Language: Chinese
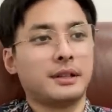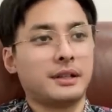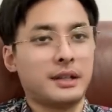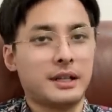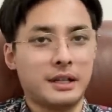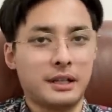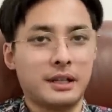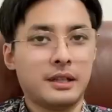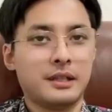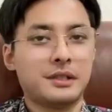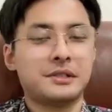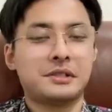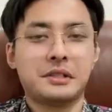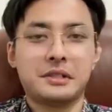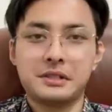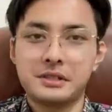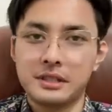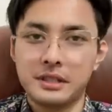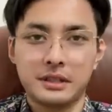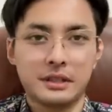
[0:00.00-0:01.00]
可以
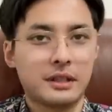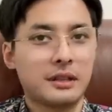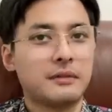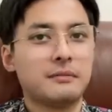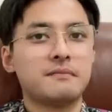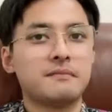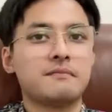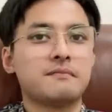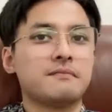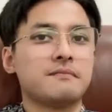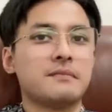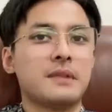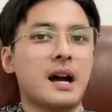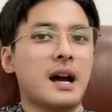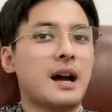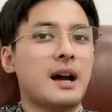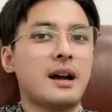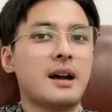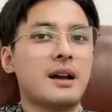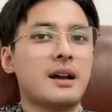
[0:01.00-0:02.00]
真正的
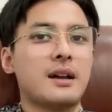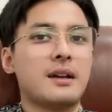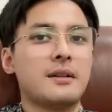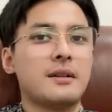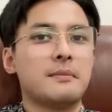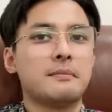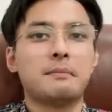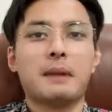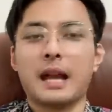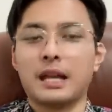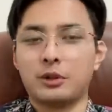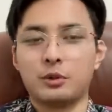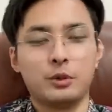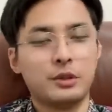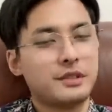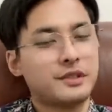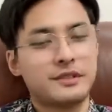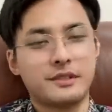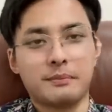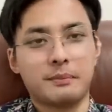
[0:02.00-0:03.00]
啊摆
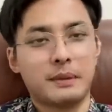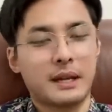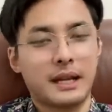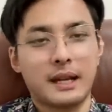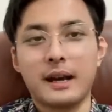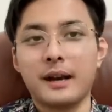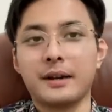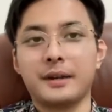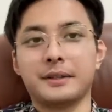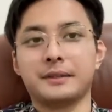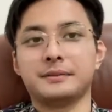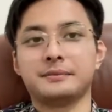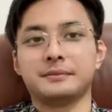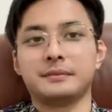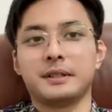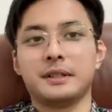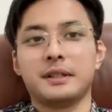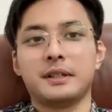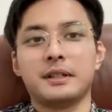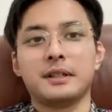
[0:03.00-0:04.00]
脱自卑了，
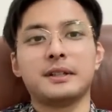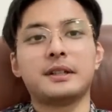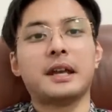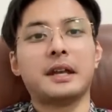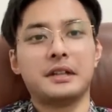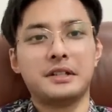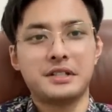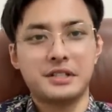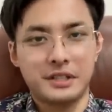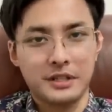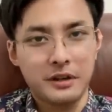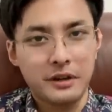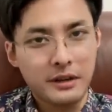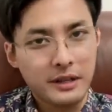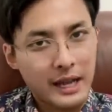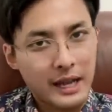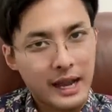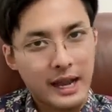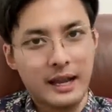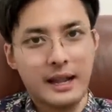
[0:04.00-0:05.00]
挺起腰
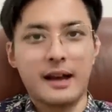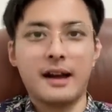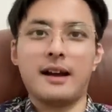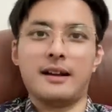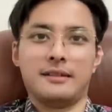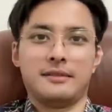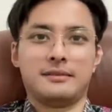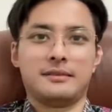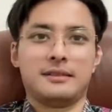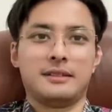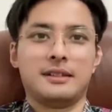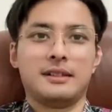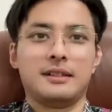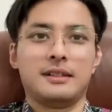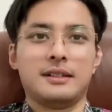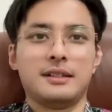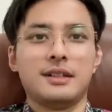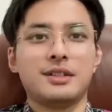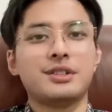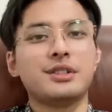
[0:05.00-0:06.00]
杆了，
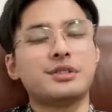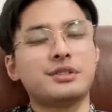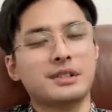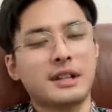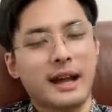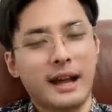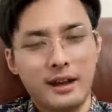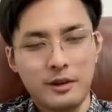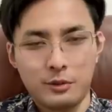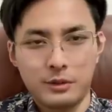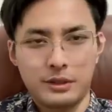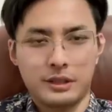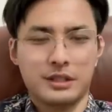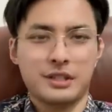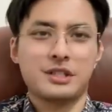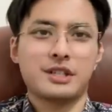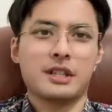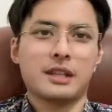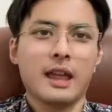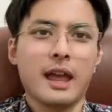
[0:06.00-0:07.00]
这就是韩国人的
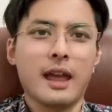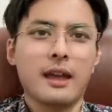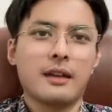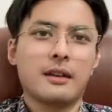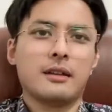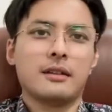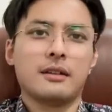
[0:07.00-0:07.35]
心态。